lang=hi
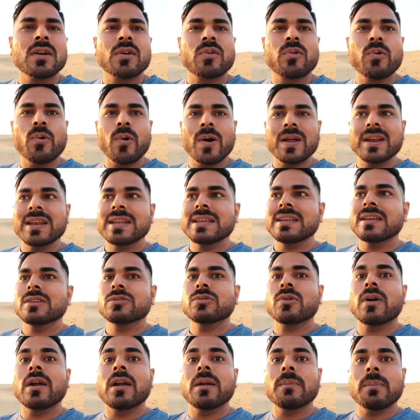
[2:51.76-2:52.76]
गोवा नहीं है
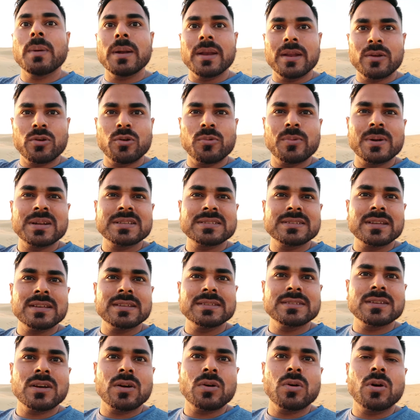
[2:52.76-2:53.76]
तो अंडमान निकोबार
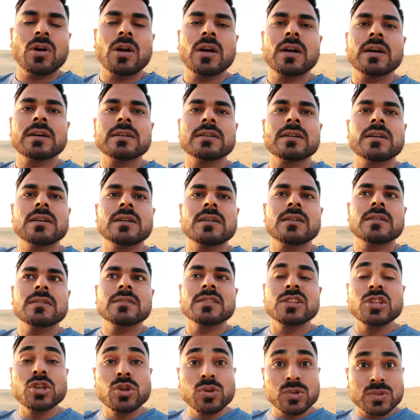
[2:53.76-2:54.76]
चले जाओ
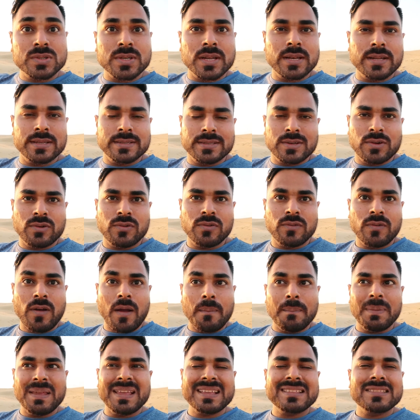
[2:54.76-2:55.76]
दीव चले जाओ
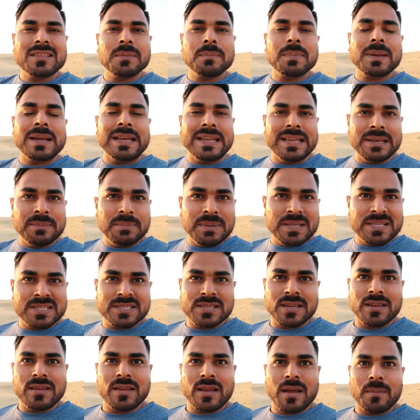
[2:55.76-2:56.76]
वहाँ पे एकदम क्लीन बीच
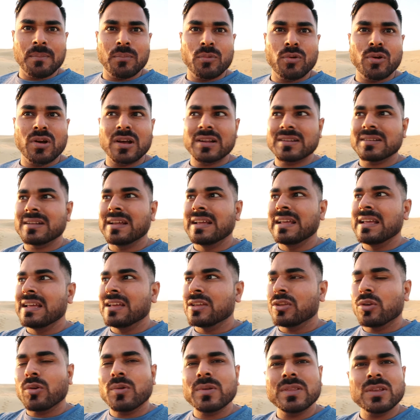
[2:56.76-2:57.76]
चाहिए आपको अगर
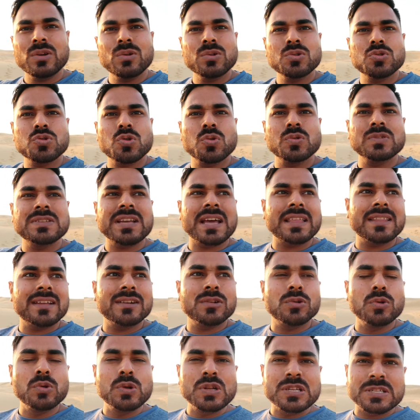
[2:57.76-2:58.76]
क्योंकि देखो जो ज़्यादा
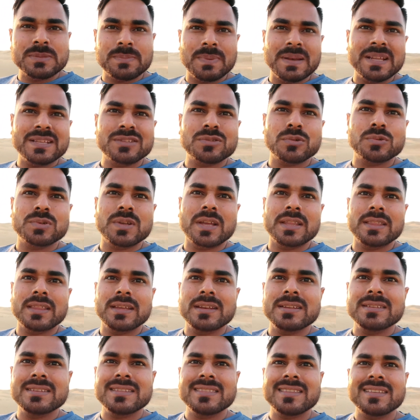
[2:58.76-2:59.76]
टूरिस्ट प्लेस हो
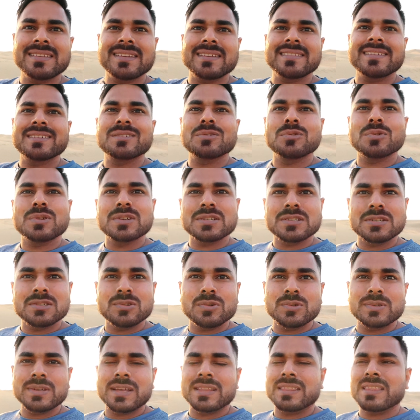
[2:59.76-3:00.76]
जाता है ना जितना ज़्यादा
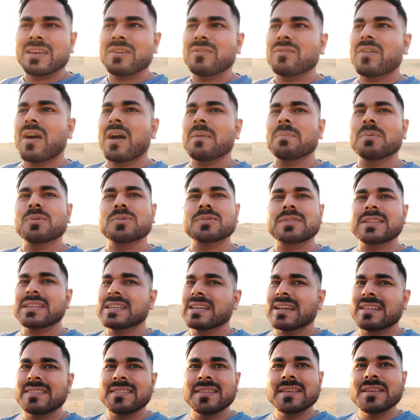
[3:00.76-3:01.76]
टूरिस्टी हो जाता है वहाँ पे
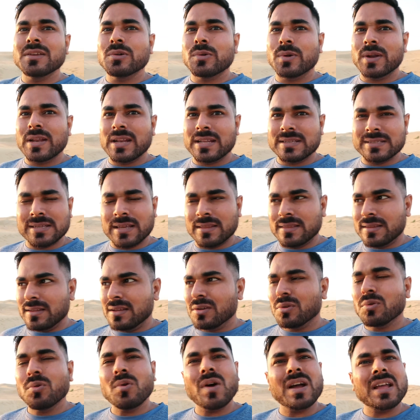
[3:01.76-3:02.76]
उतनी गंदगी होने लग जाती
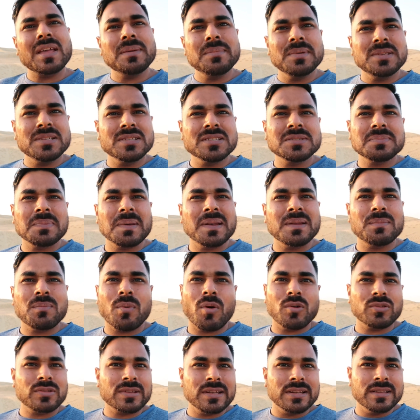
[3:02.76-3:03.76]
है गोवा के बीचेस पहले
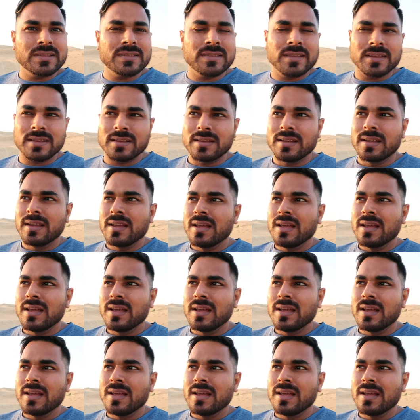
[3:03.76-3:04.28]
बहुत क्लीन थे